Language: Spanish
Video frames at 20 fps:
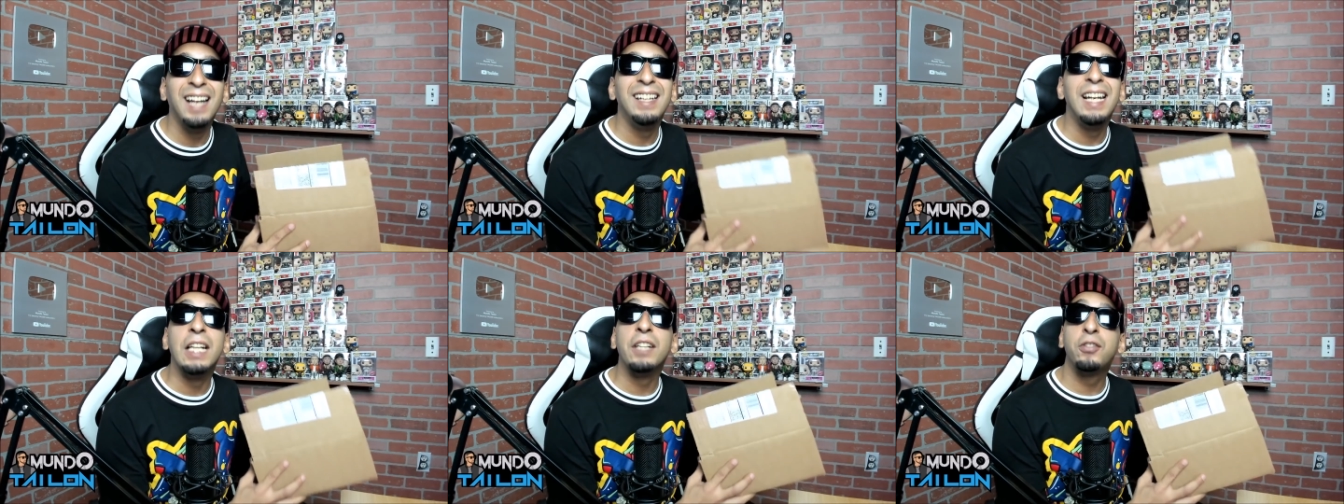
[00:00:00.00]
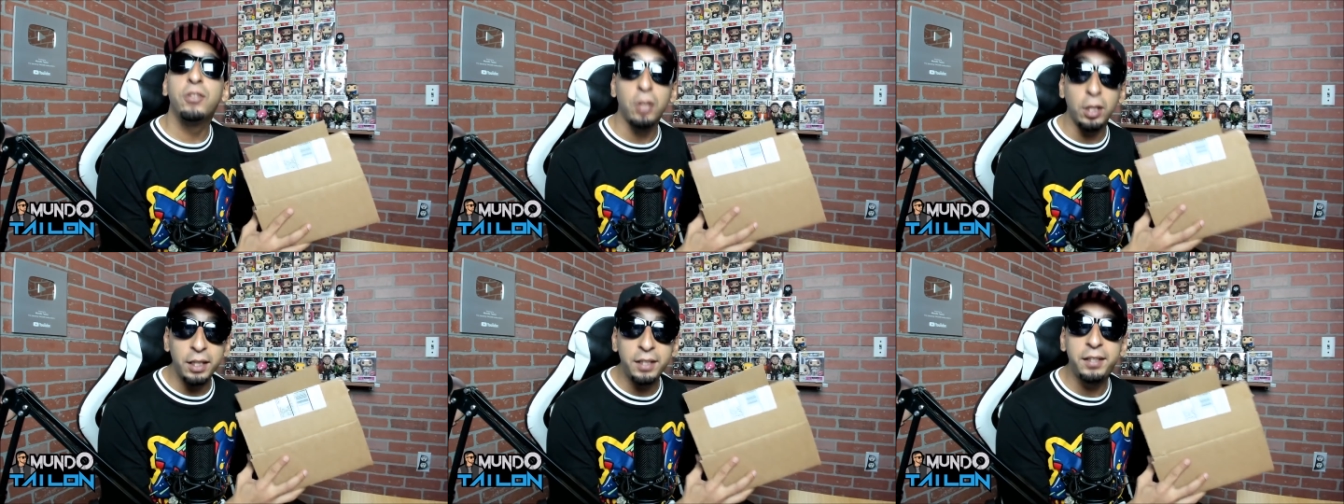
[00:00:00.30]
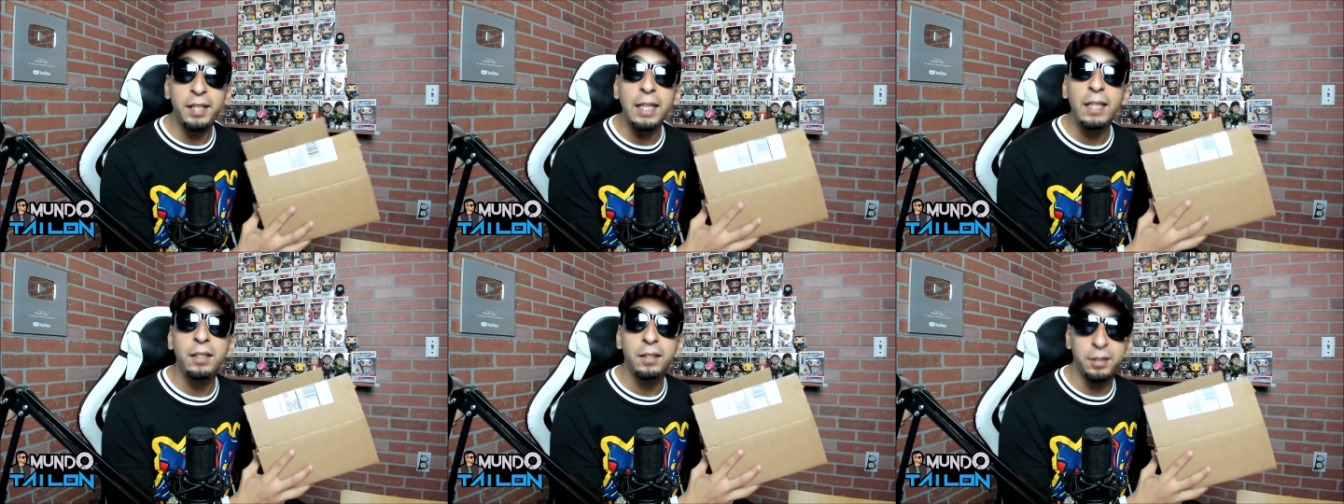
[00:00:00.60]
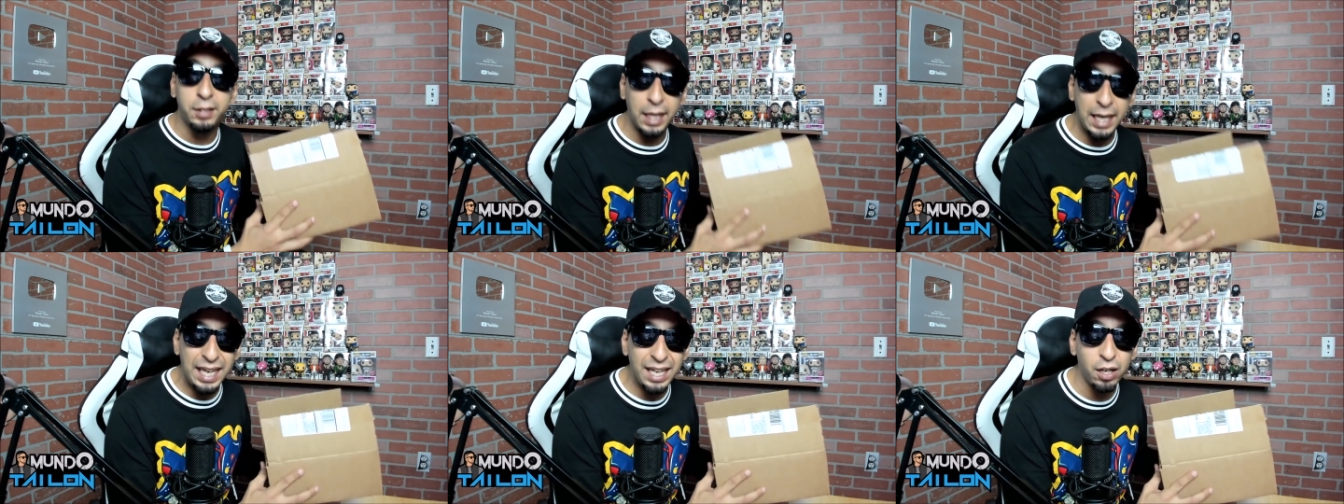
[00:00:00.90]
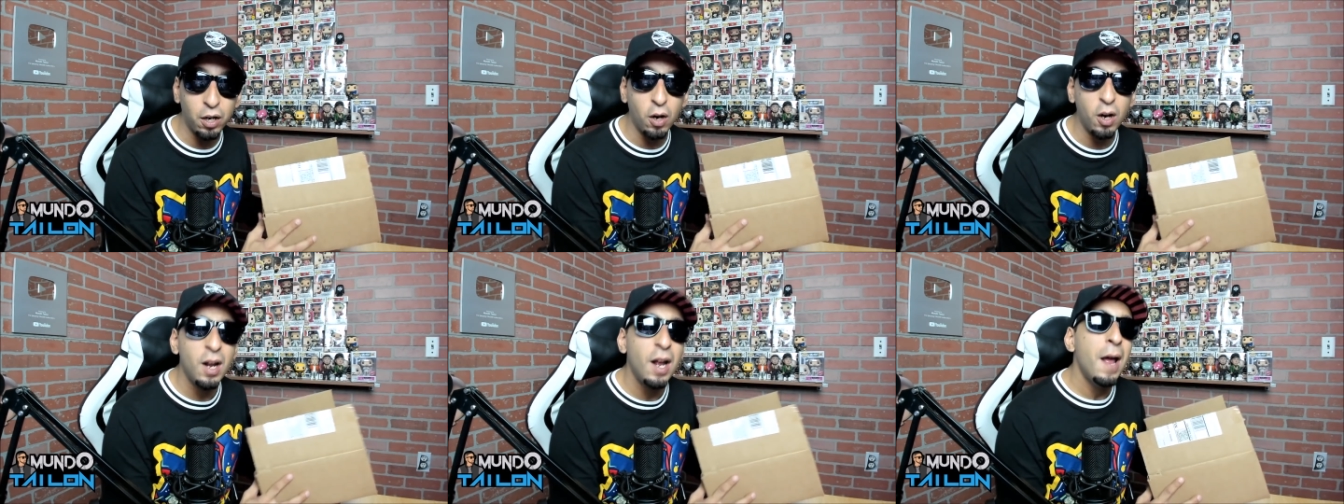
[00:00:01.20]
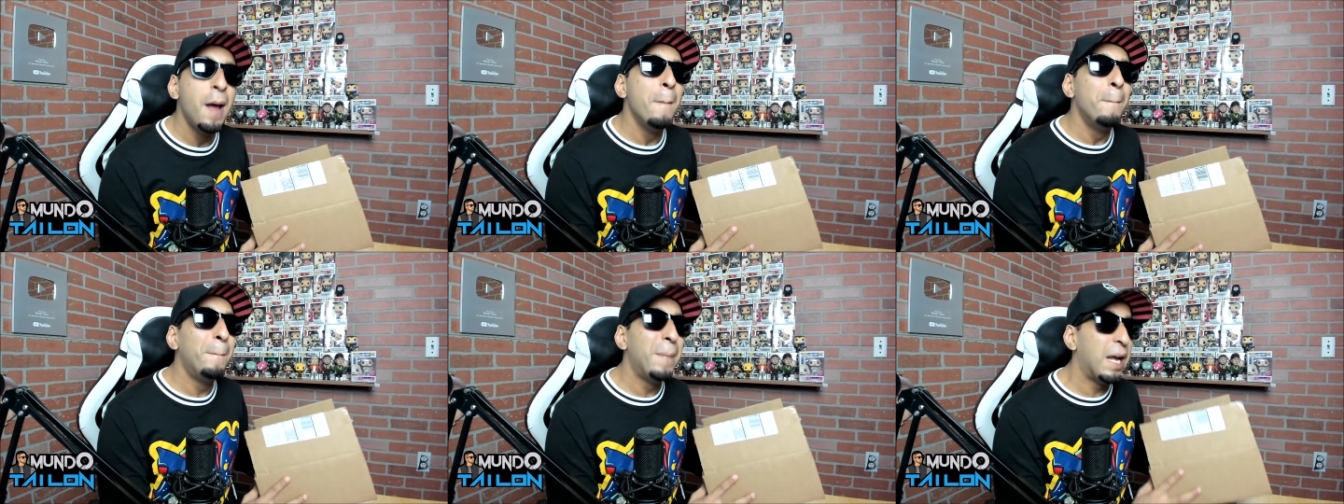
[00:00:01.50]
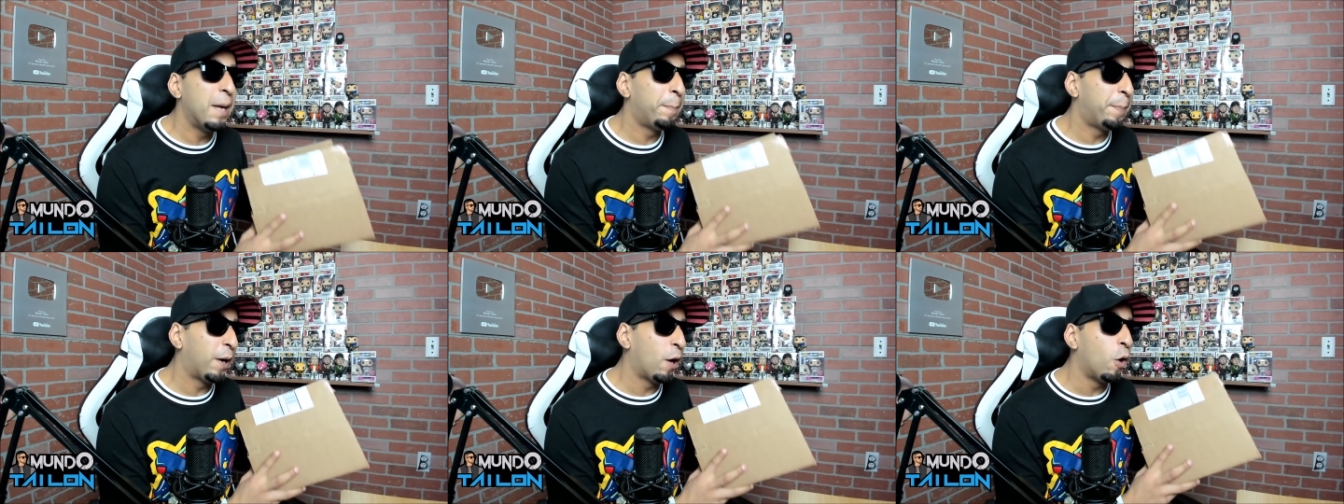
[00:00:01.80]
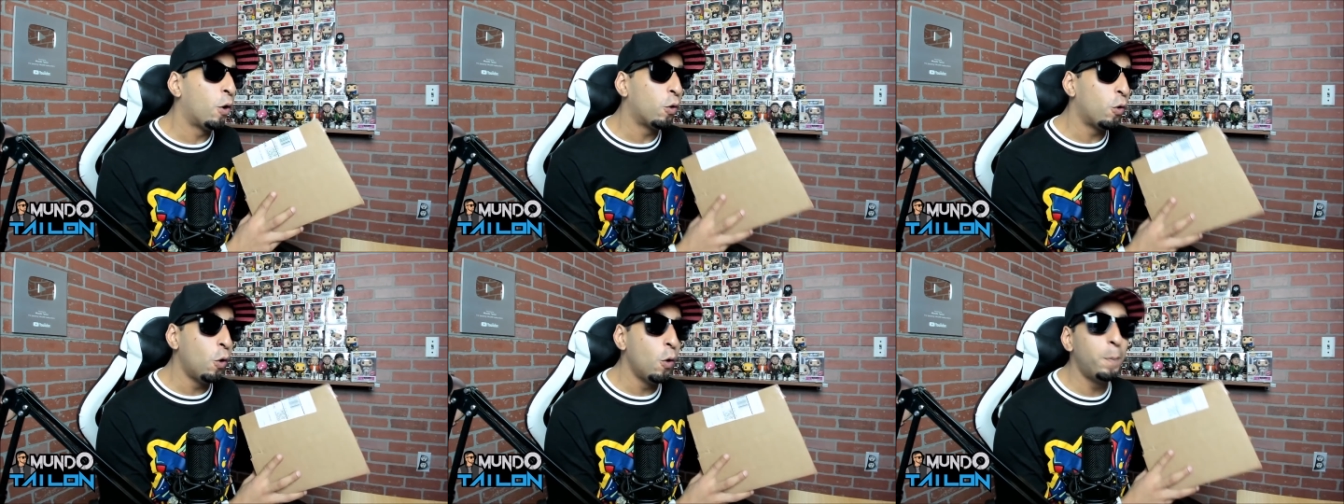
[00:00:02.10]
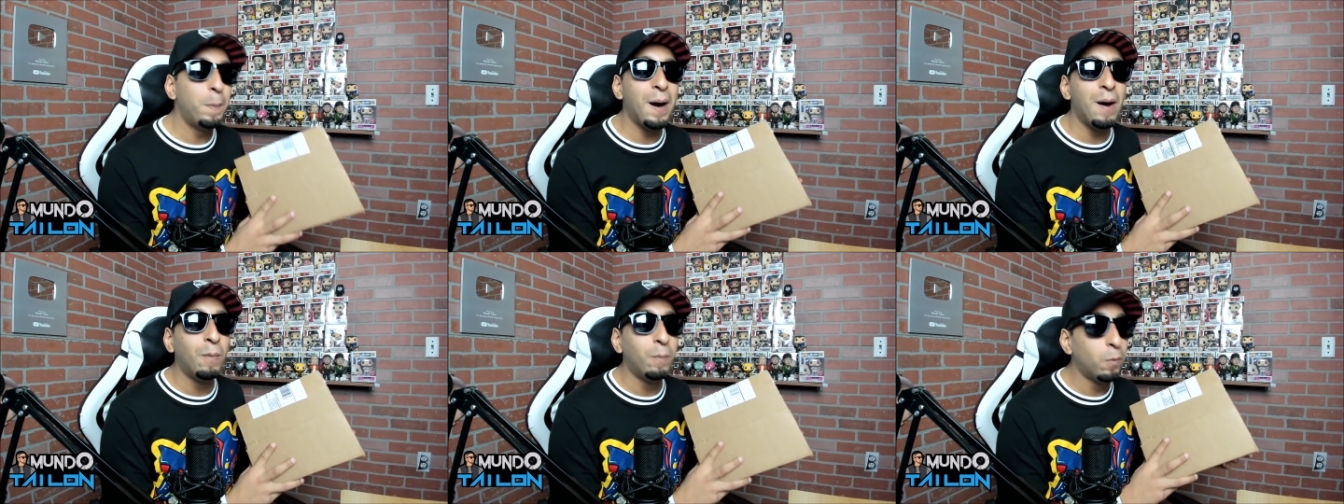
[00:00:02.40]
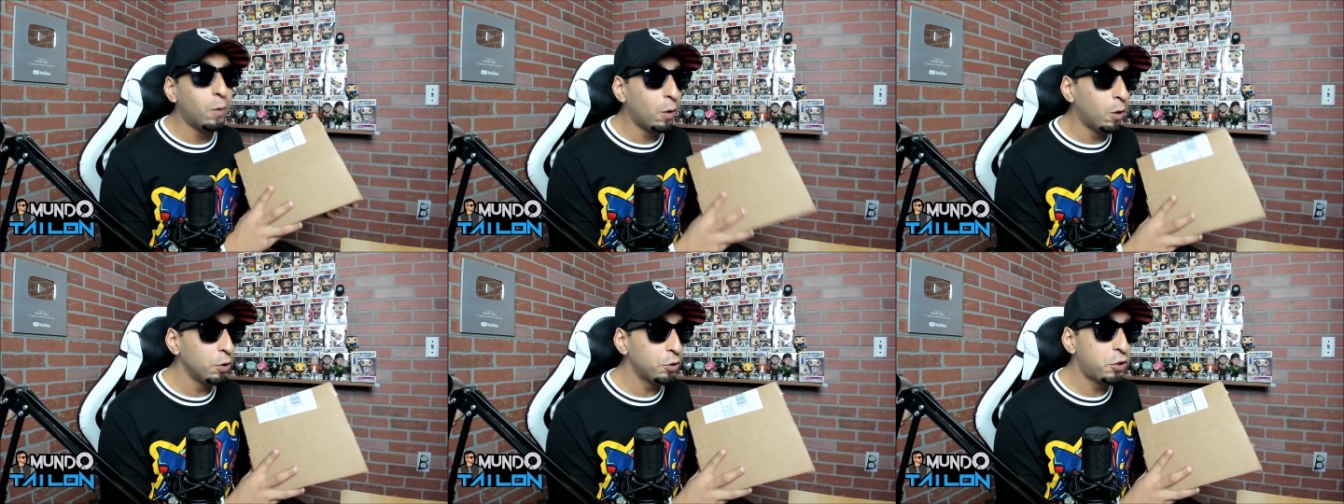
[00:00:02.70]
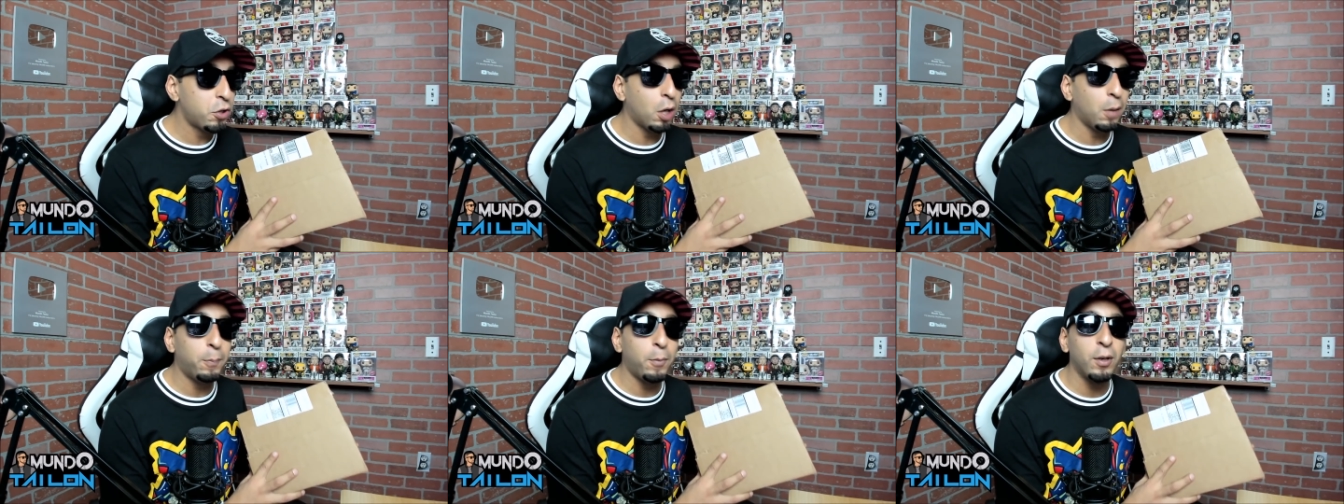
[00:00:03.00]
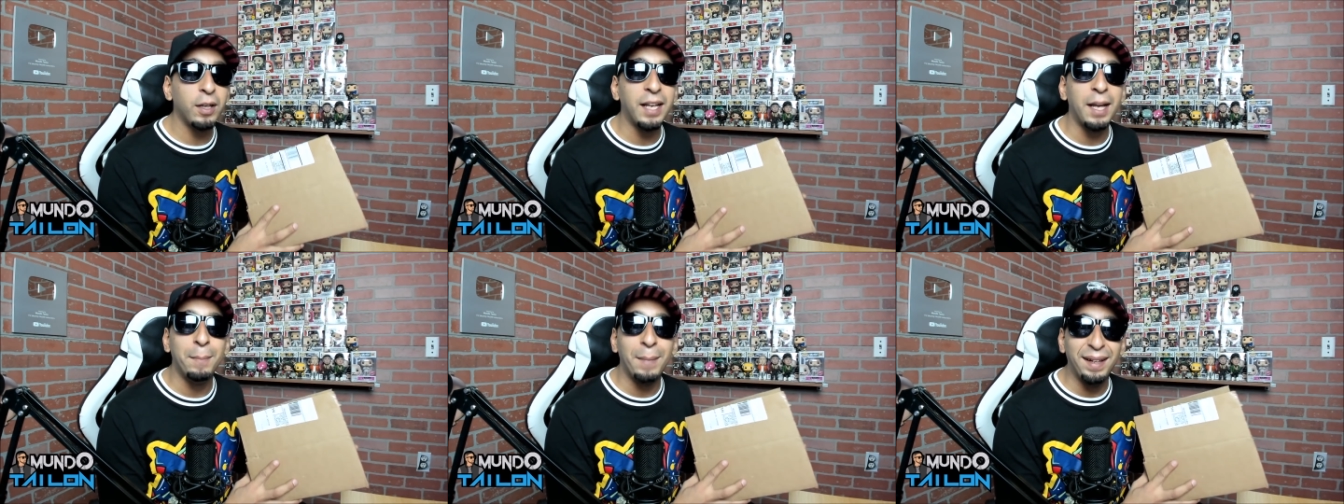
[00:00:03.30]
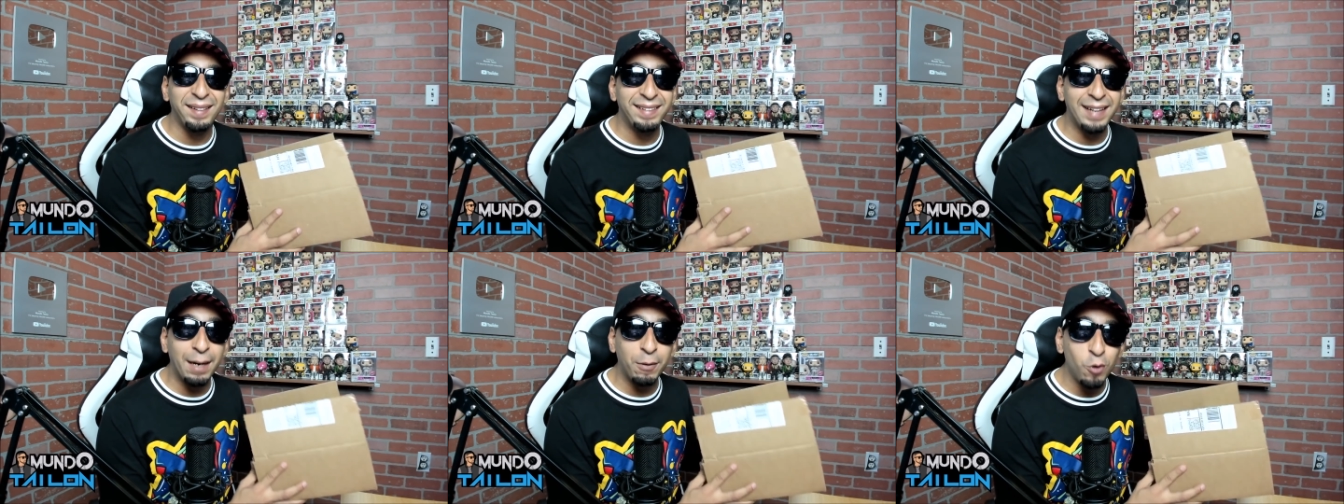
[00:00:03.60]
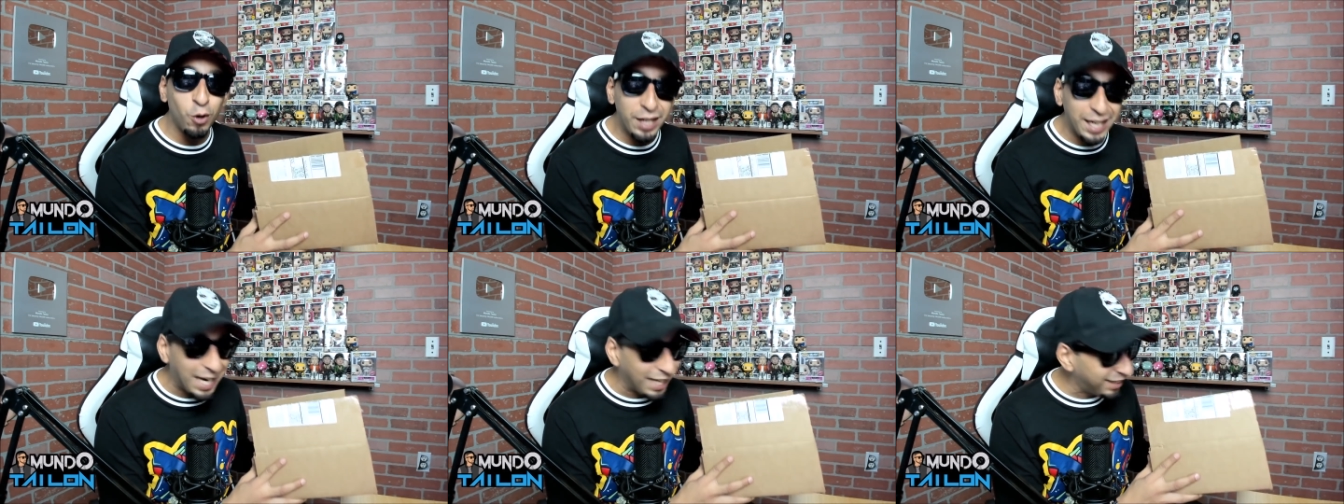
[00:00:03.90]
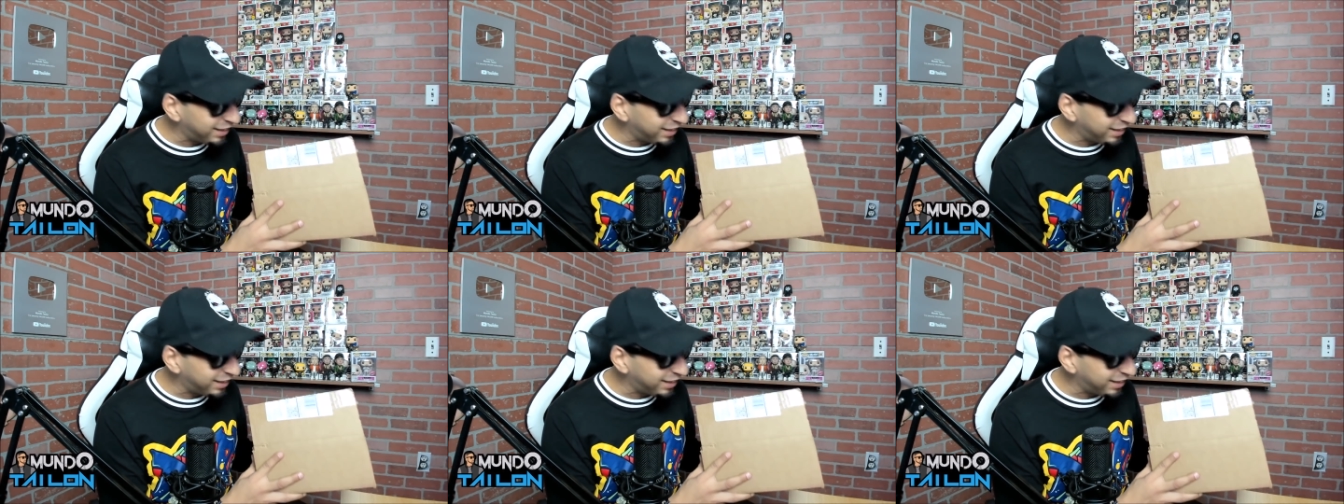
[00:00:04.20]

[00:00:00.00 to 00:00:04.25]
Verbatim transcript: Les soy sincero. Me preocupa mucho porque mandé a buscar